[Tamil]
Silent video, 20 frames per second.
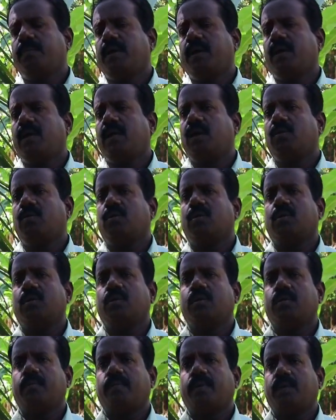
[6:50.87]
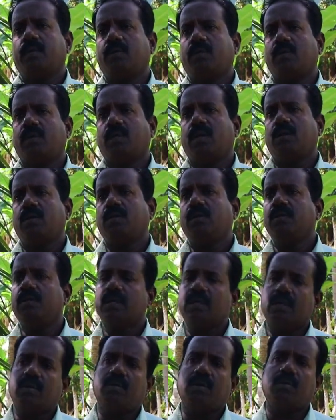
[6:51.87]
பகலில் ஒரு மாட்டுக்கொட்டாயிலையும்
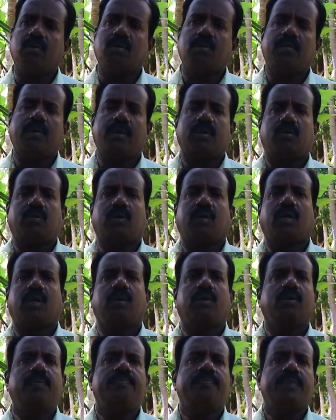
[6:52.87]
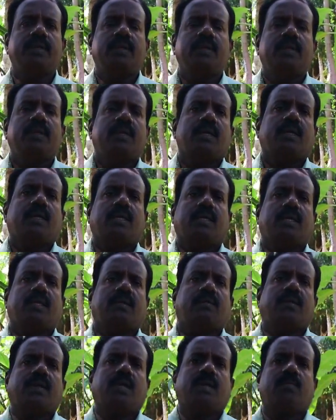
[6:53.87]
இரவில் ஒரு மாட்டுக்கொட்டாயிலையும் கட்டுறதை
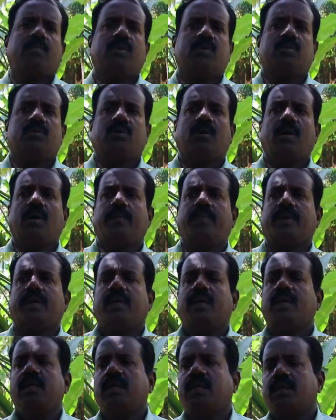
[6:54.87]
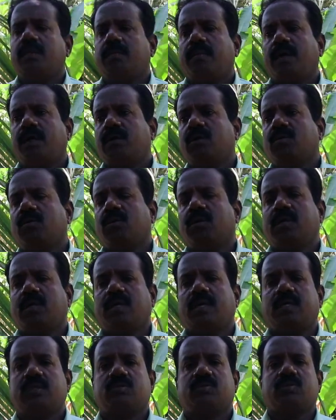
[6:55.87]
வழக்கமாக வச்சுக்கோம் அப்போ ரெண்டு மாட்டுக்கொட்டை
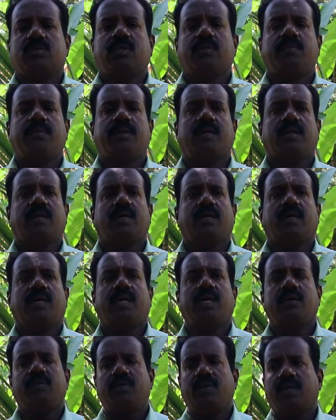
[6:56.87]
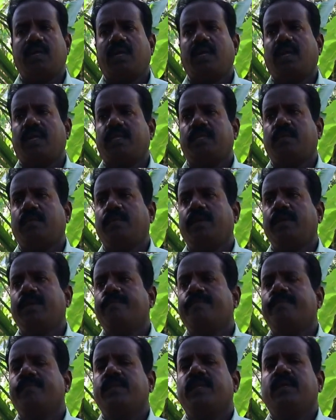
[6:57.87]
சுத்தம் பண்ணுற கழிவு நீர் எல்லாத்தையுமே
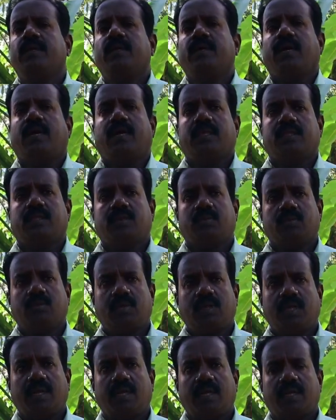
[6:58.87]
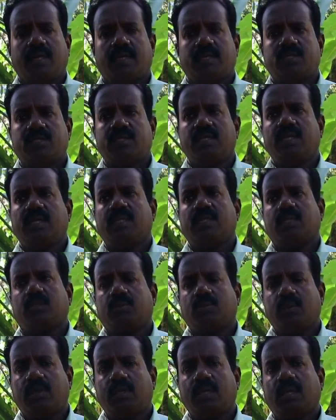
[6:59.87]
அந்த தொட்டியில் இறைச்சி அந்த
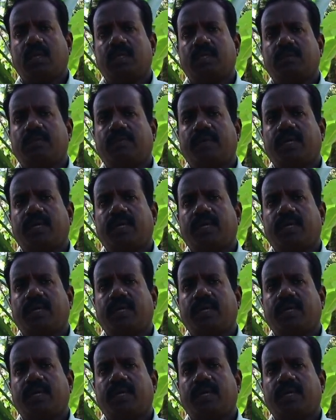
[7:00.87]
தொட்டியிலேருந்து